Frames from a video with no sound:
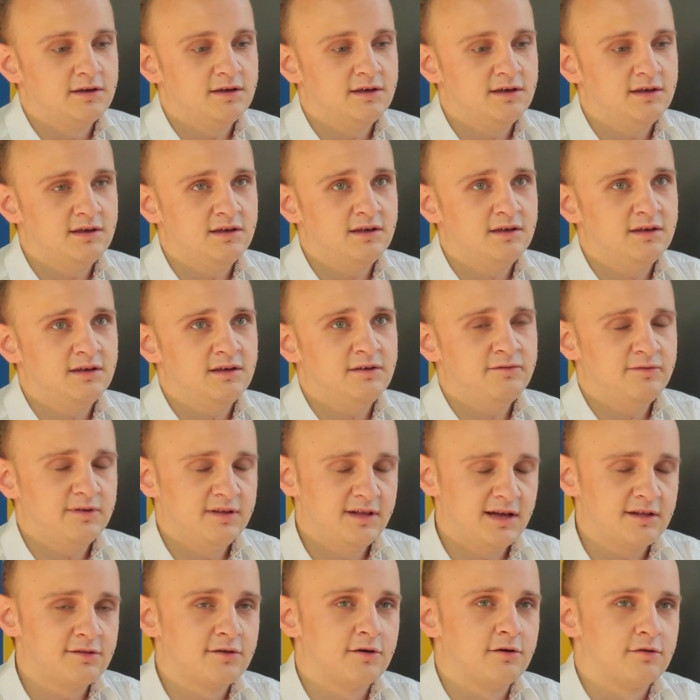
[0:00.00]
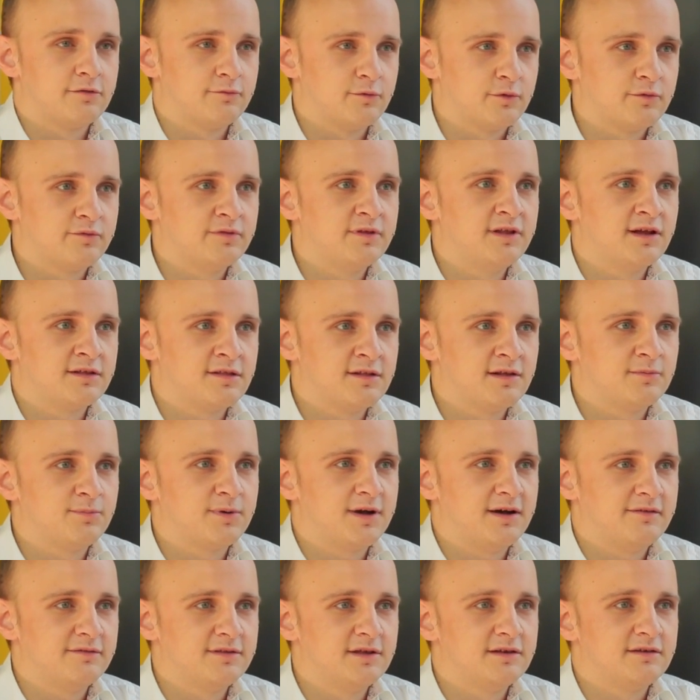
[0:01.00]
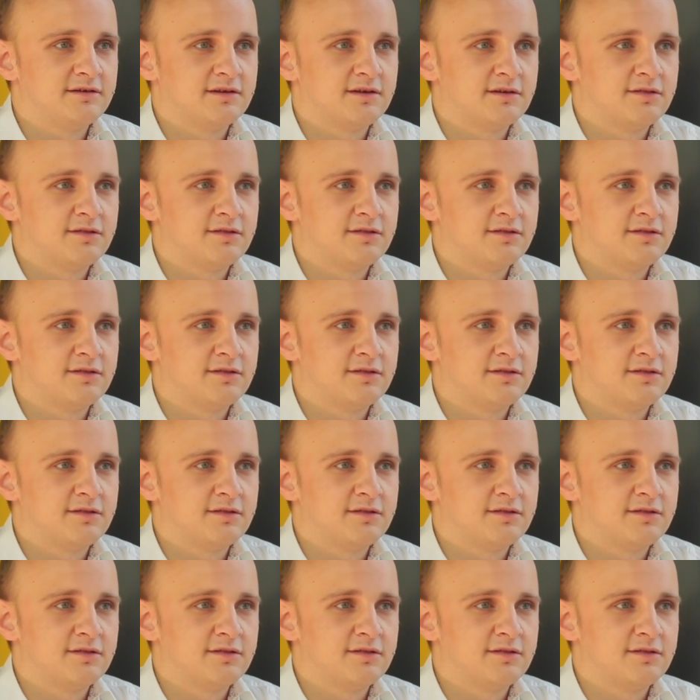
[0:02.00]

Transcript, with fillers: I, I, widać rozwój, widać naprawdę,